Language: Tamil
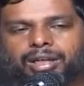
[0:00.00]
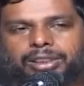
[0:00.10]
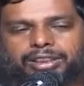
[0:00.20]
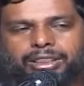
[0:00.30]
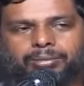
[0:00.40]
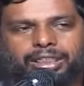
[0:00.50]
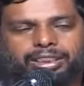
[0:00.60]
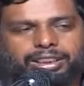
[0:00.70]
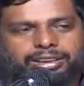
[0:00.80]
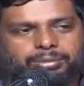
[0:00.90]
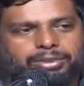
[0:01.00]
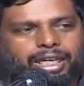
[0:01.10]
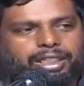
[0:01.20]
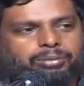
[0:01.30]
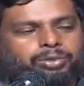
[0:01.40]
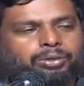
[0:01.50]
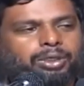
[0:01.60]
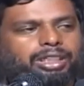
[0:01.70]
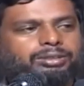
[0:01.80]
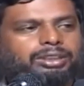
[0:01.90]
அப்போ இந்த மனித சமுதாயம்
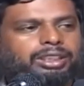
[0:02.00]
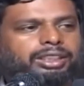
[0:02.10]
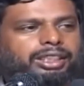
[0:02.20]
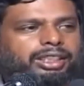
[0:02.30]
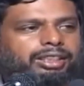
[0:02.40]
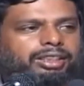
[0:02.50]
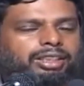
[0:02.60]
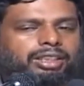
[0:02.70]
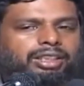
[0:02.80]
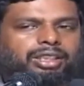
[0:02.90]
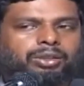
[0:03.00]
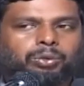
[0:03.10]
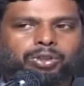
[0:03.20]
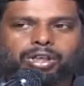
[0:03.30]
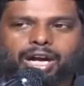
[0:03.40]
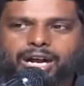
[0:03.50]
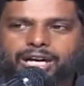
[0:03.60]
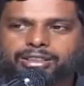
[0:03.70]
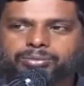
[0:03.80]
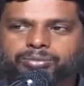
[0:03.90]
உருவாகுவதற்கு ஒரு
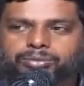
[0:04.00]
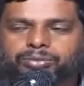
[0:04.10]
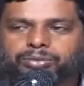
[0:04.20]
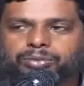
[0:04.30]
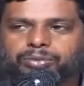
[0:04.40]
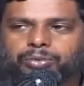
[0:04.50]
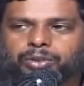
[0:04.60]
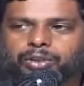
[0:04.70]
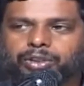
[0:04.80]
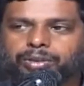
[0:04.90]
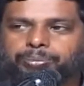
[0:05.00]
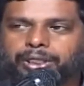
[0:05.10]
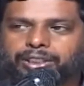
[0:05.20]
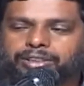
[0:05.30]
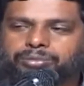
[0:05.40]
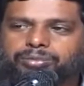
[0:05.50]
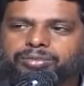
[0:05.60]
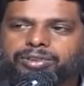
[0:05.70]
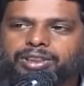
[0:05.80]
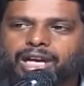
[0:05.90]
ஆணும் ஒரு பெண்ணும்
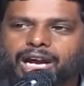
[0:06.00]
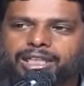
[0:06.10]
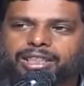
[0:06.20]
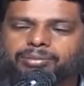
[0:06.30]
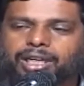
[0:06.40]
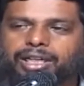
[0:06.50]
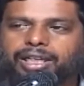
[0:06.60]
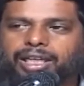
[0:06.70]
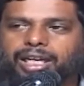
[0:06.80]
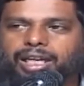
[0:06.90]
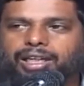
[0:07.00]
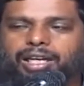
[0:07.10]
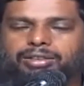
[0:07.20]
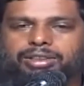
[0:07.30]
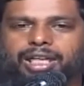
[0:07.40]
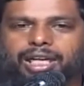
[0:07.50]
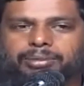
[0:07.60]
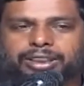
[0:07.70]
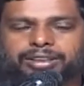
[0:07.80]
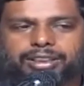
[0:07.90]
காரணமாக அல்லாஹு தாலா
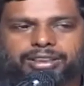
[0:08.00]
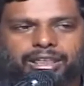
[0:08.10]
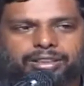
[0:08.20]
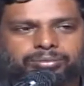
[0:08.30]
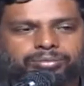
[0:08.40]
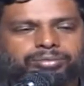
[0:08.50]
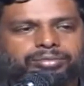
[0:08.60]
அமைத்திருந்தாலும்